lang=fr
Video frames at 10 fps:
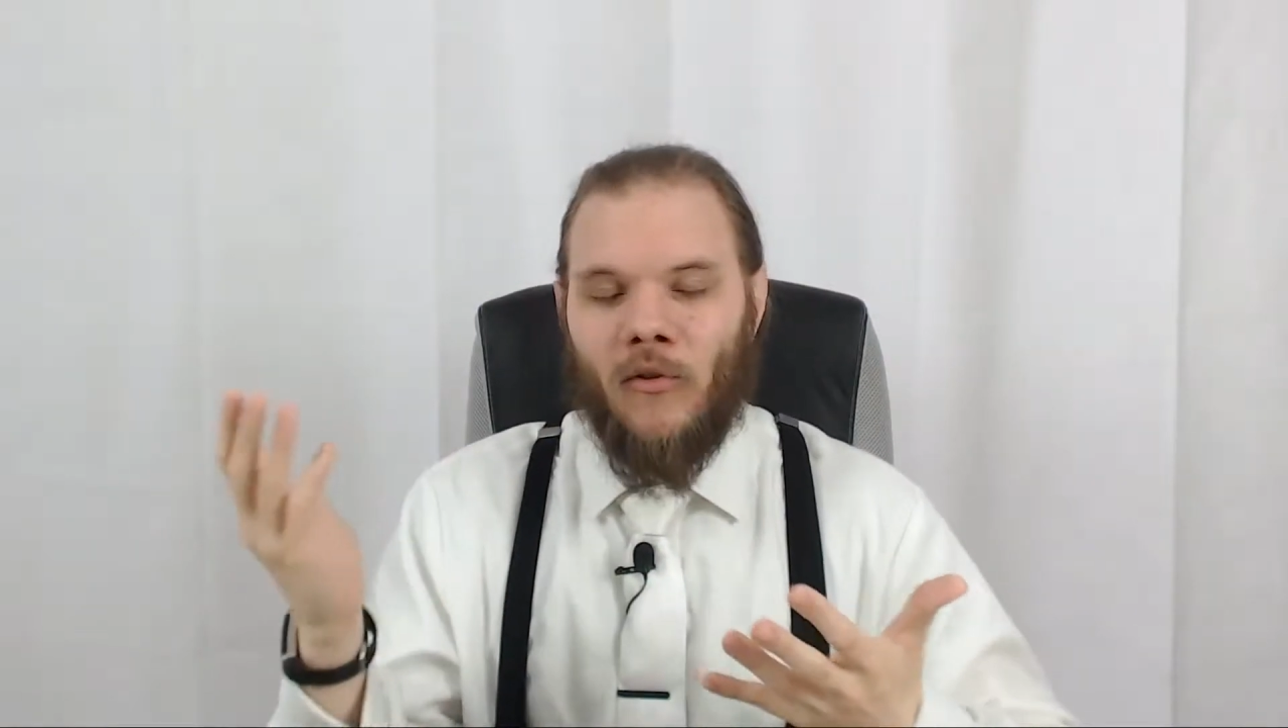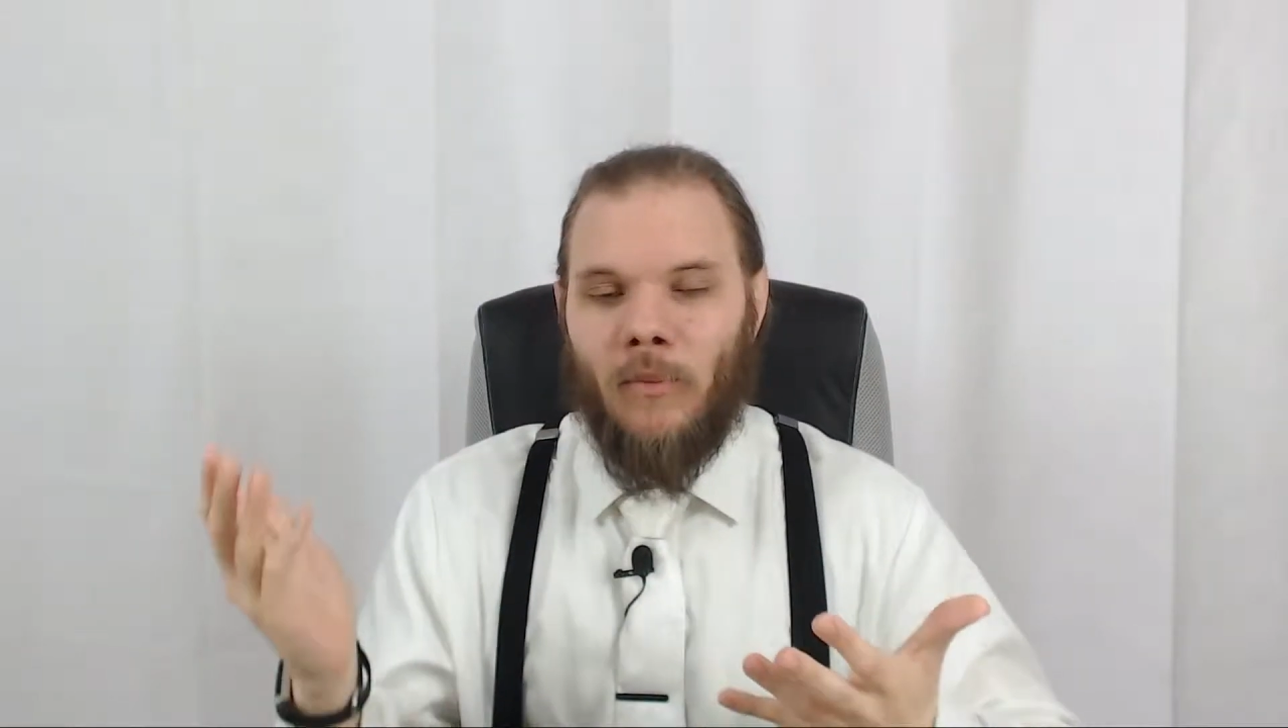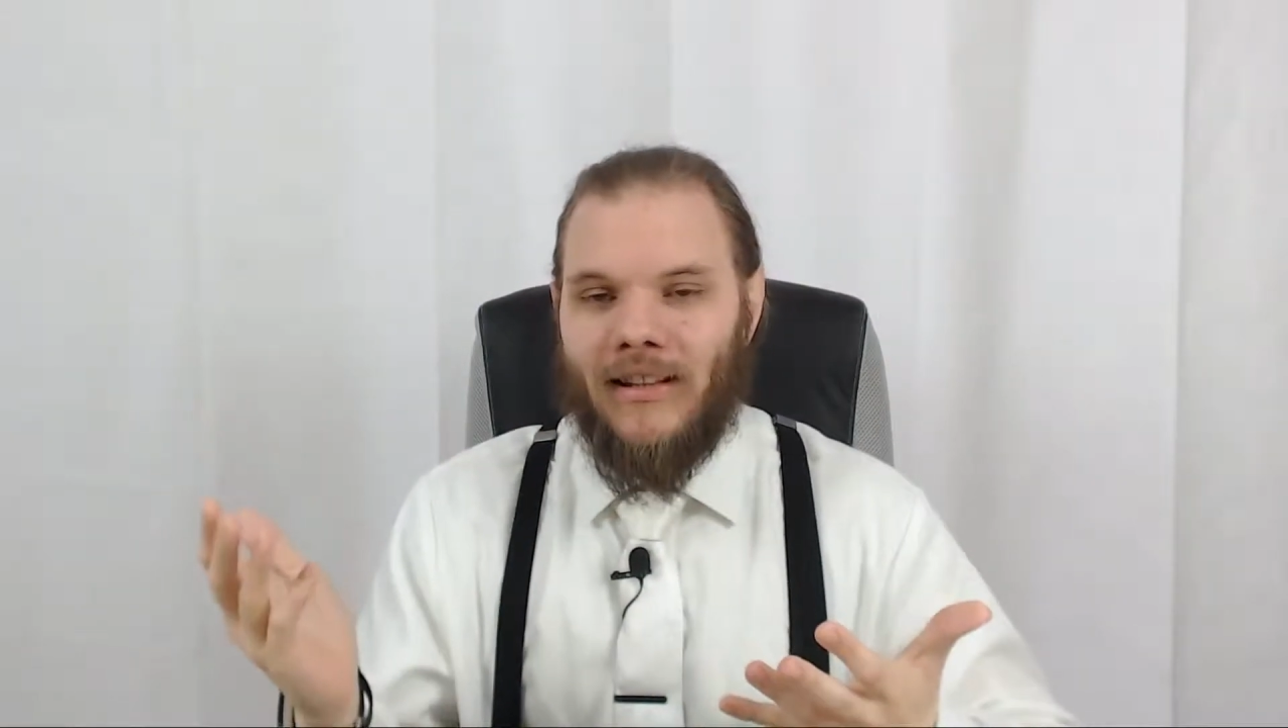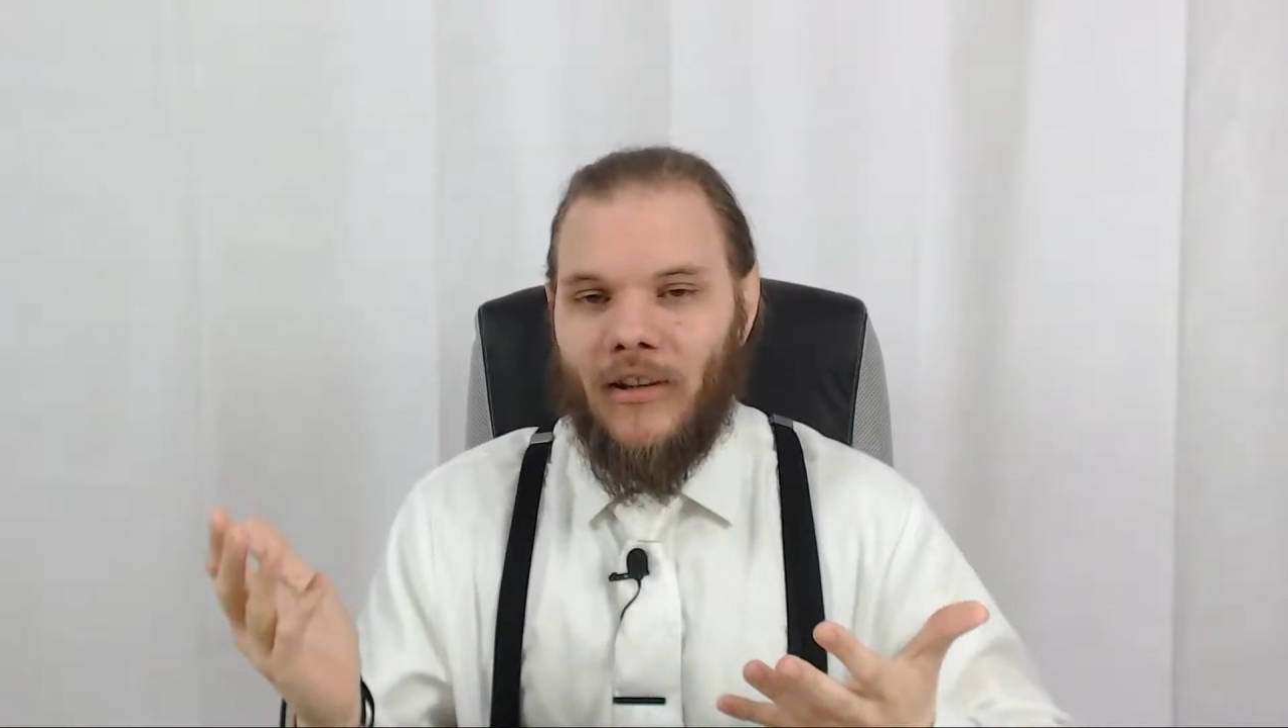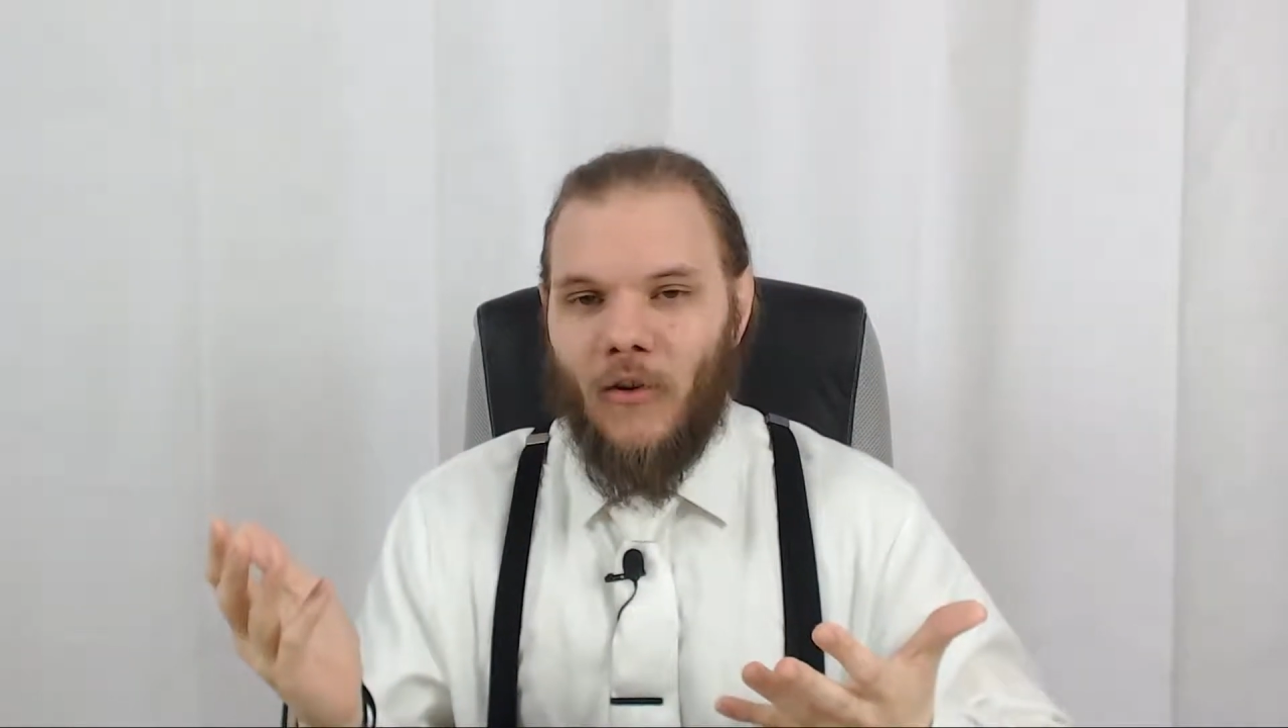
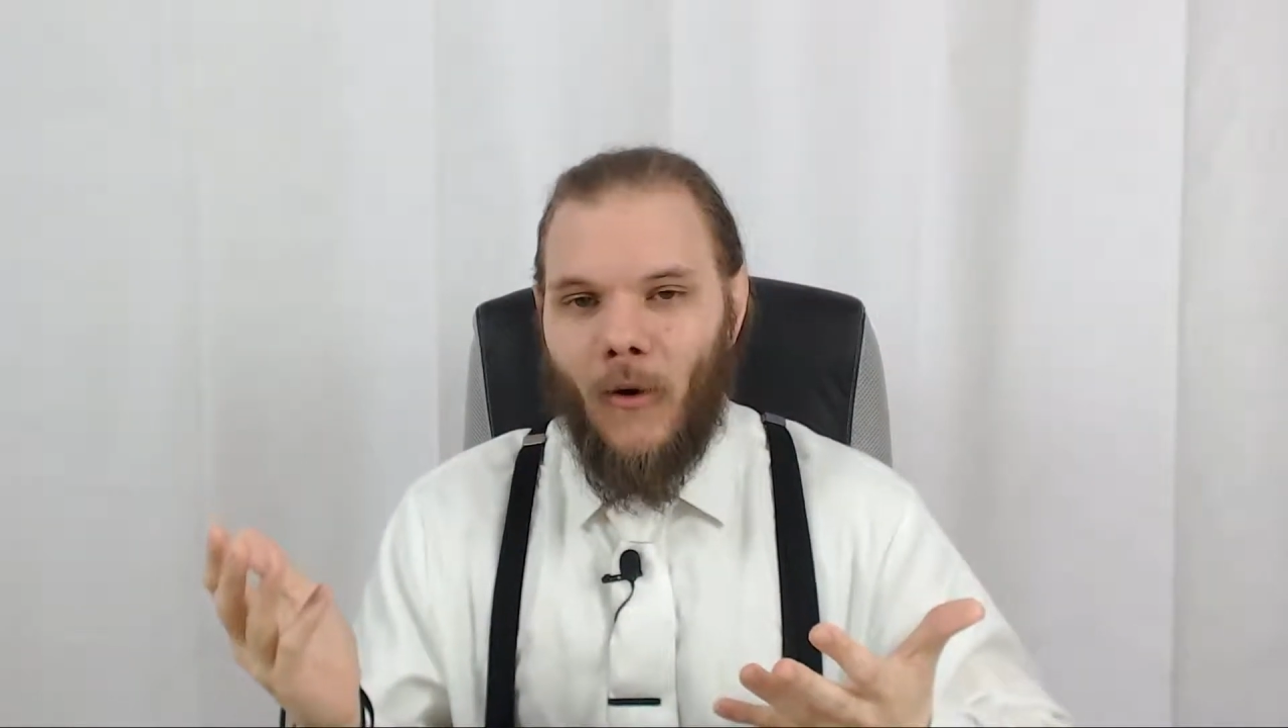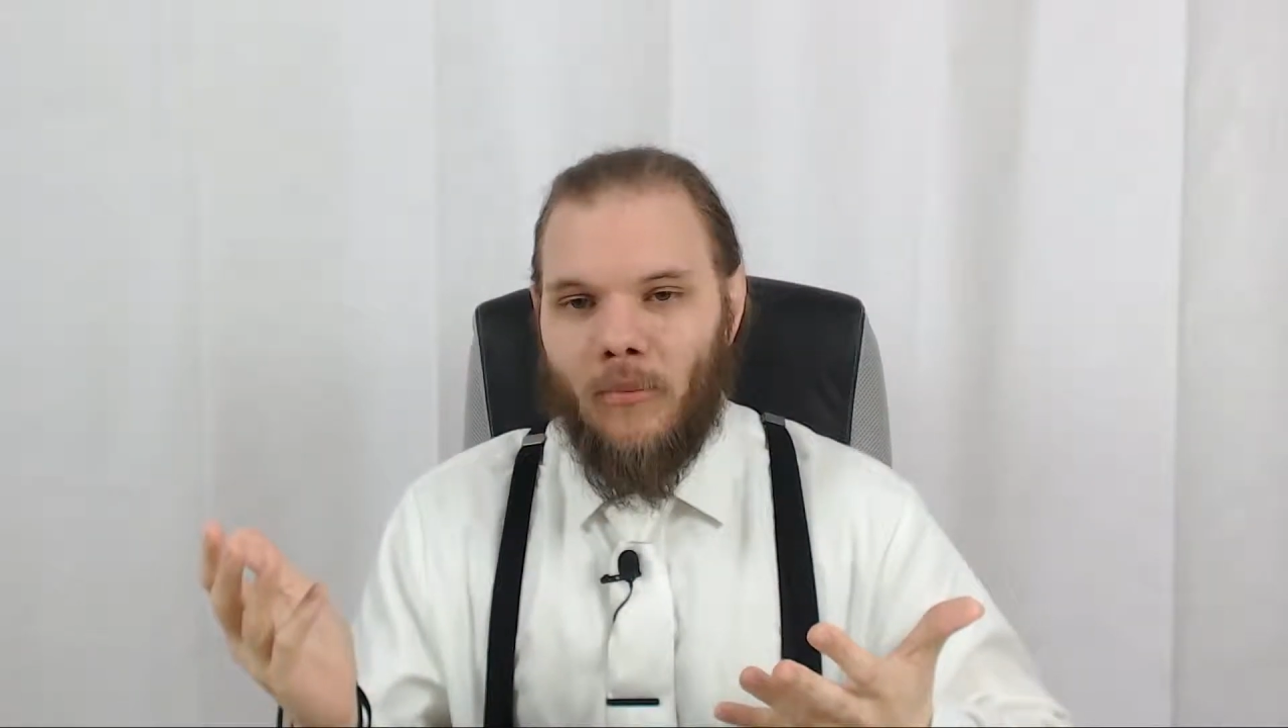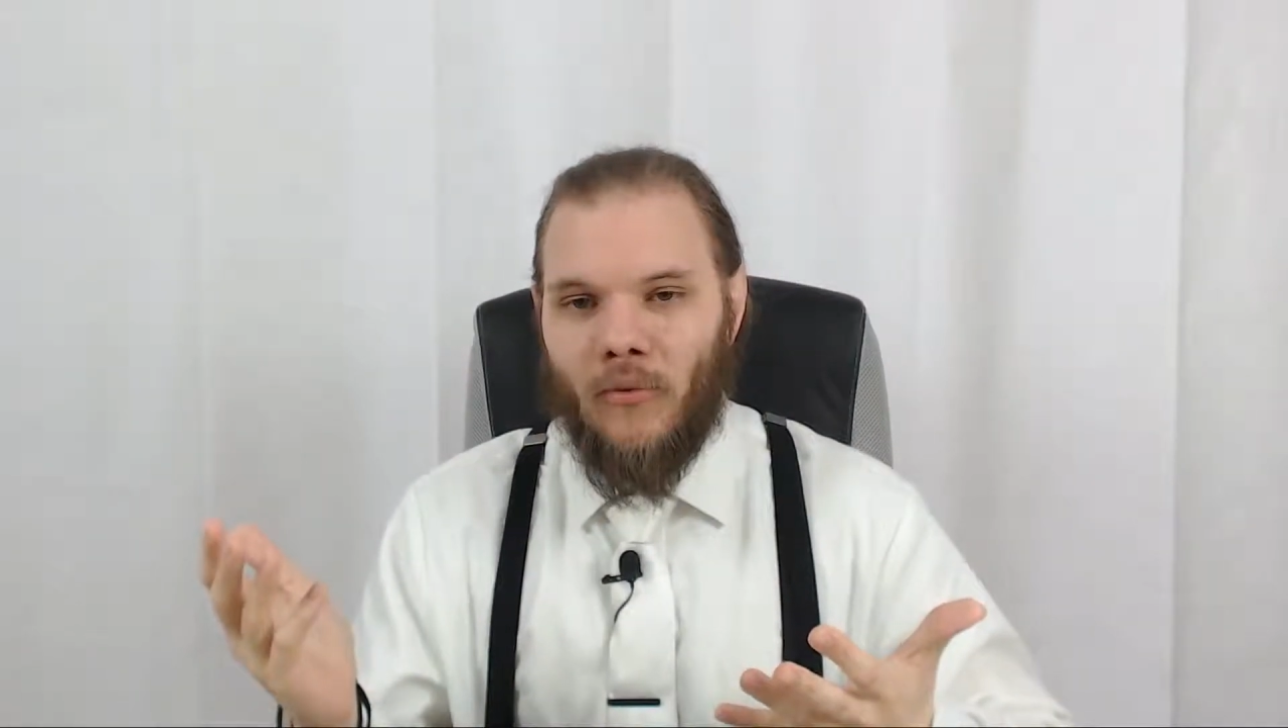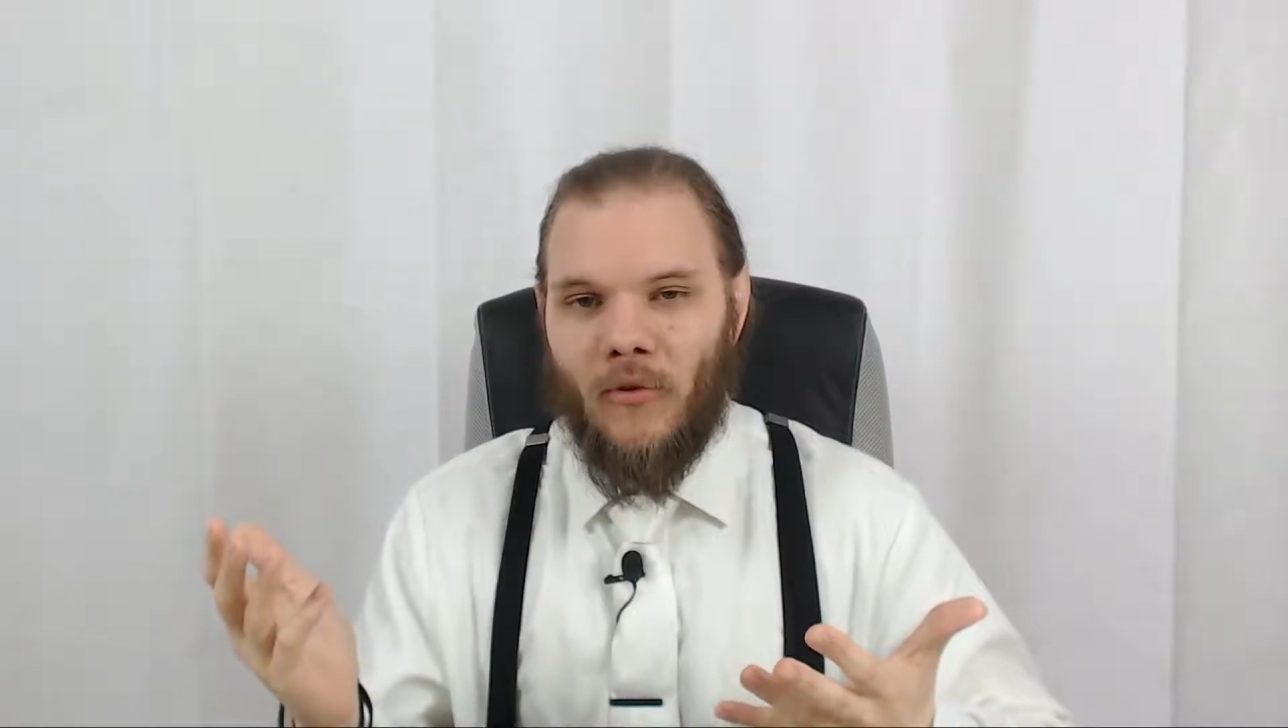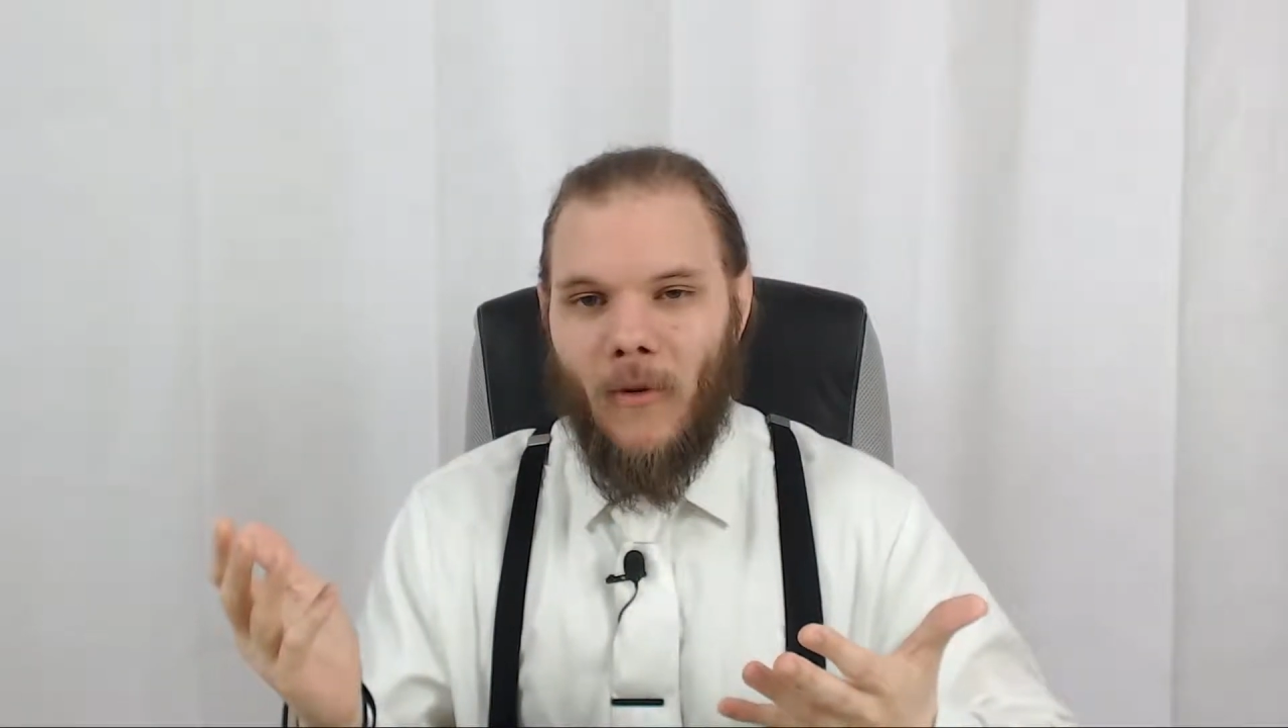spectateurs en
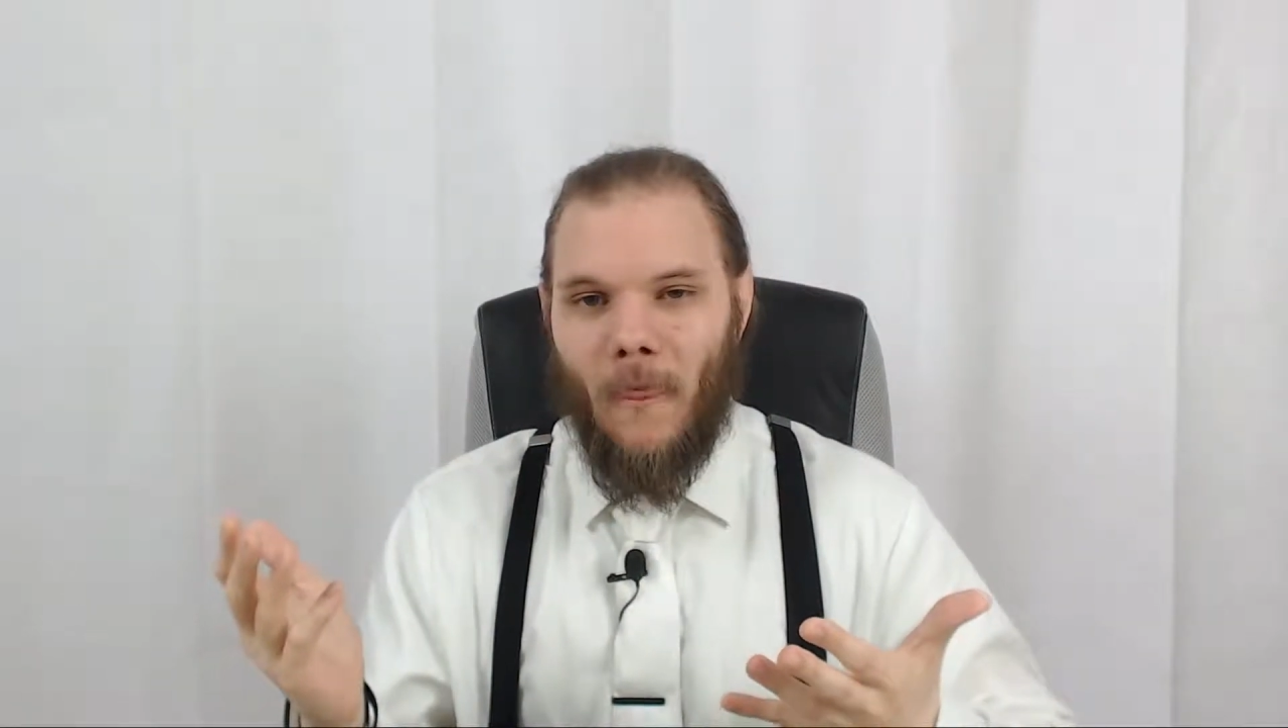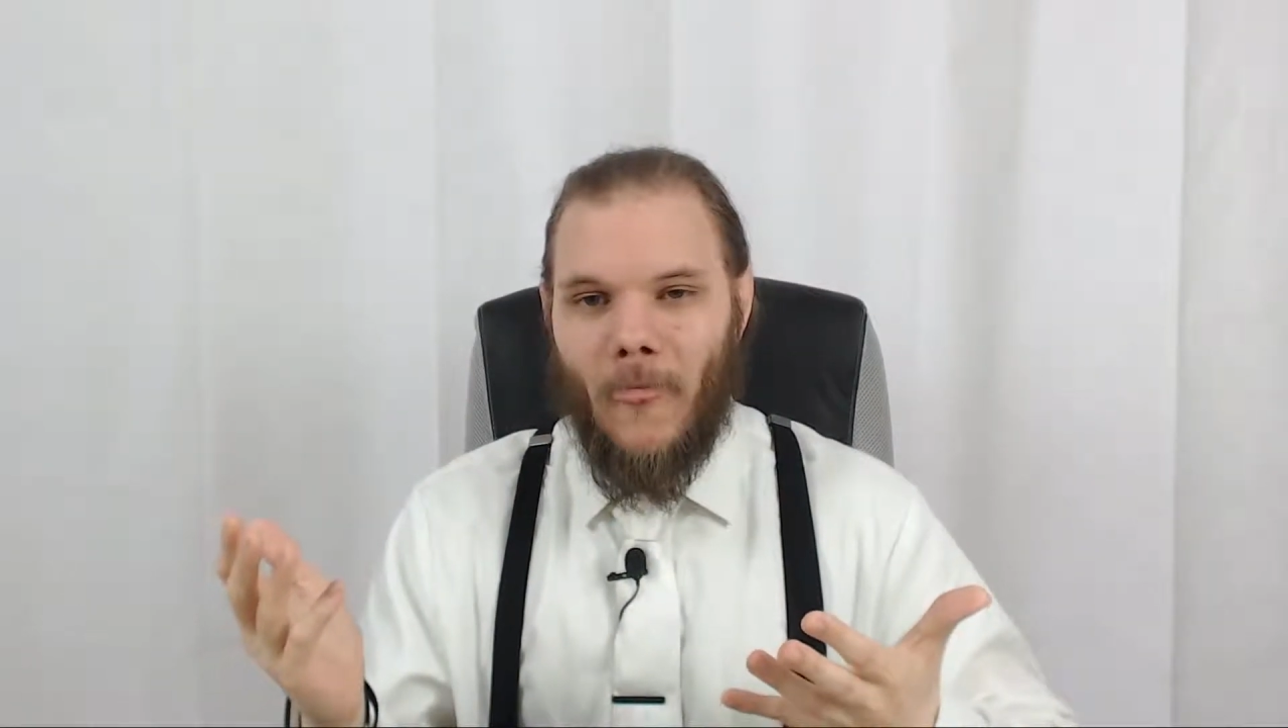plus,